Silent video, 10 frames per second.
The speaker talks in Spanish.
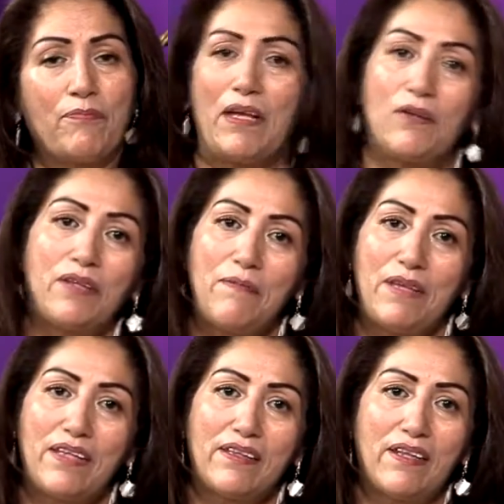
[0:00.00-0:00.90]
pero
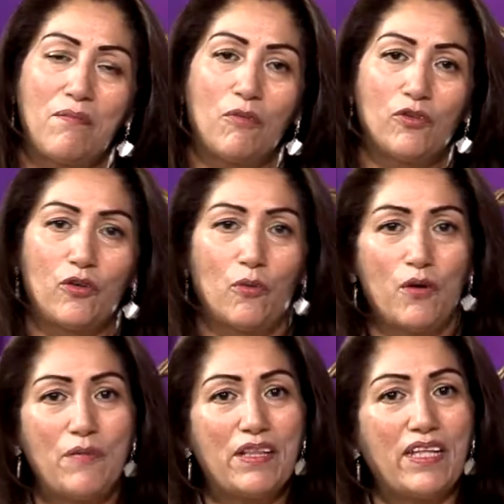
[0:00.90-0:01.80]
también tenemos
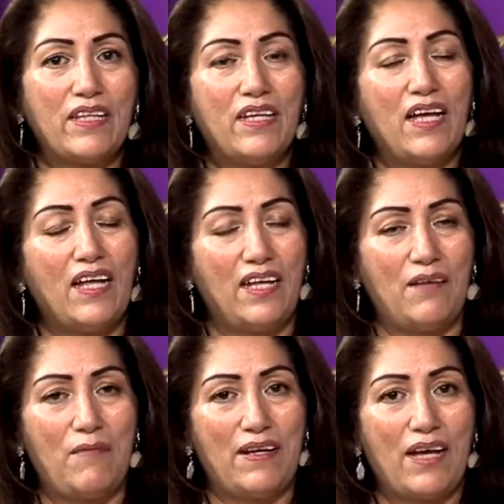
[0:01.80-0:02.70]
como invitada a la
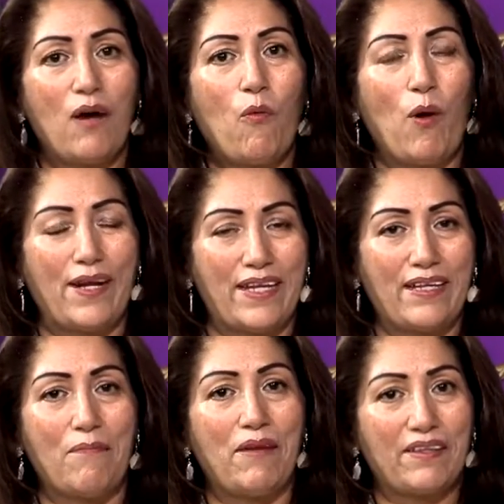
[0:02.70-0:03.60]
hermana
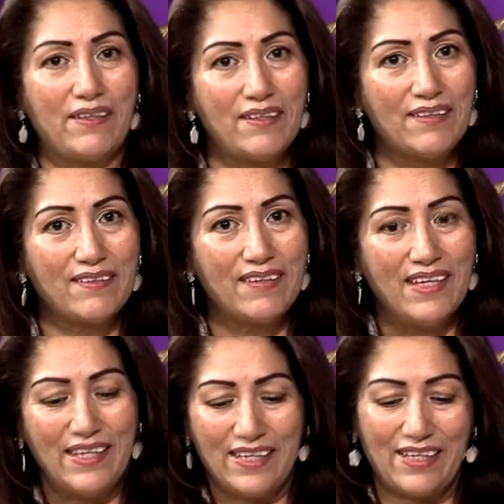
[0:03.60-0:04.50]
Juanita Martínez,
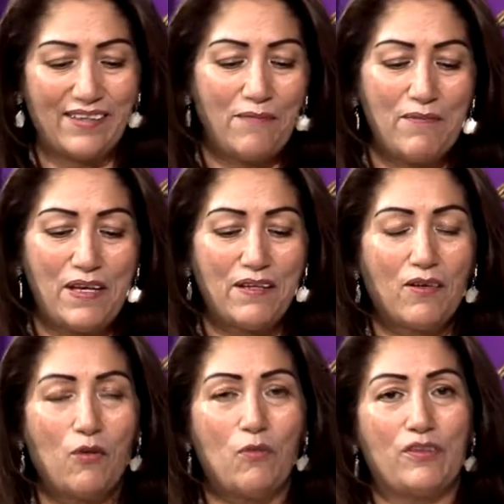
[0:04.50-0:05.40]
que
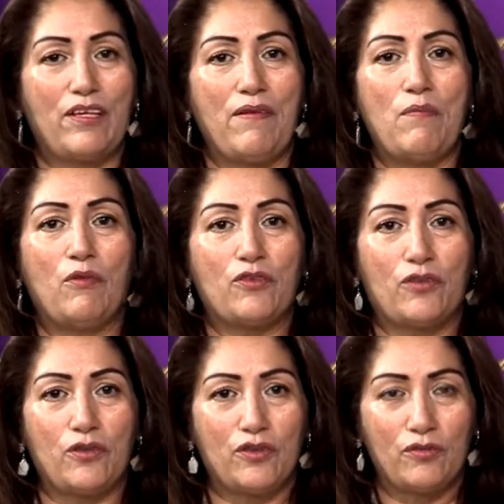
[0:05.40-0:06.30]
también, como sabemos
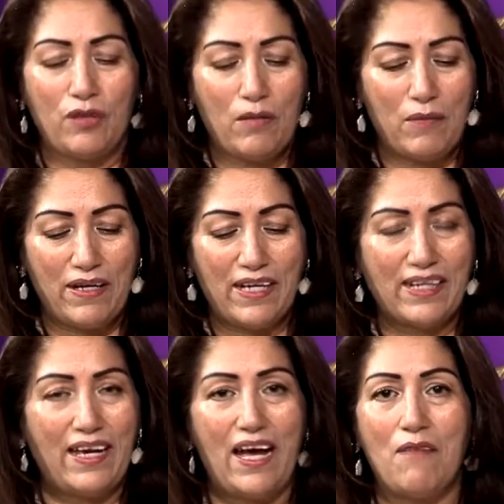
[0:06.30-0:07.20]
todos, es una hermana
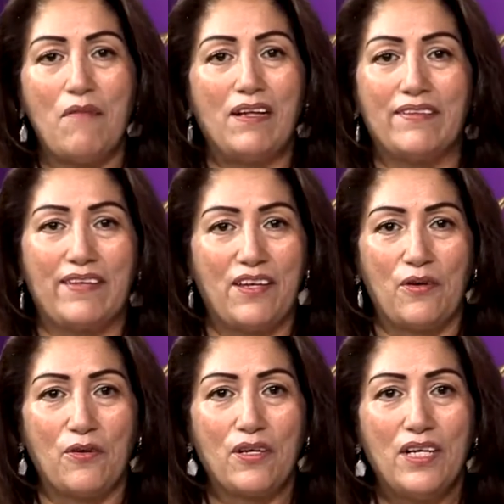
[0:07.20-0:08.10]
que ama al
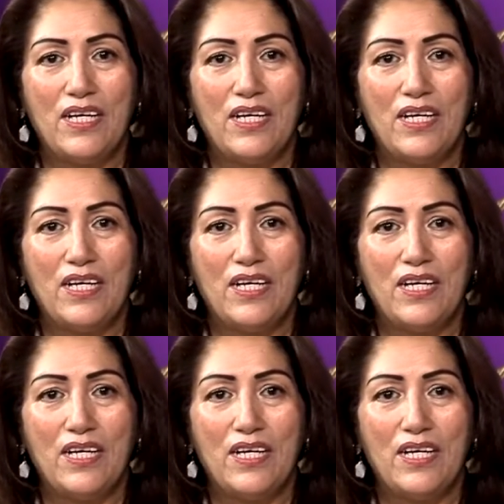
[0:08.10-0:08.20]
Señor,